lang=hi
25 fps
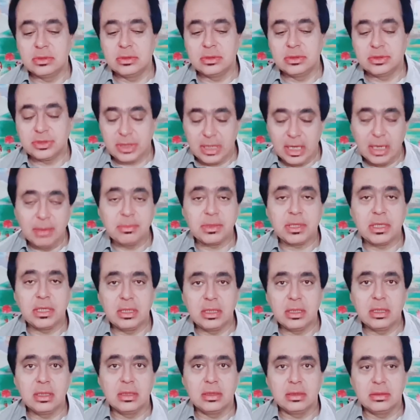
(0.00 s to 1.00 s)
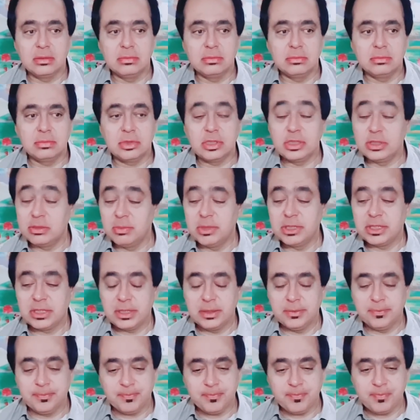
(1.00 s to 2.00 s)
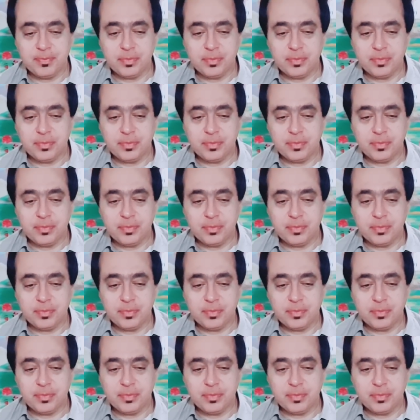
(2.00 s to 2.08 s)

इस्लाम की खिदमत की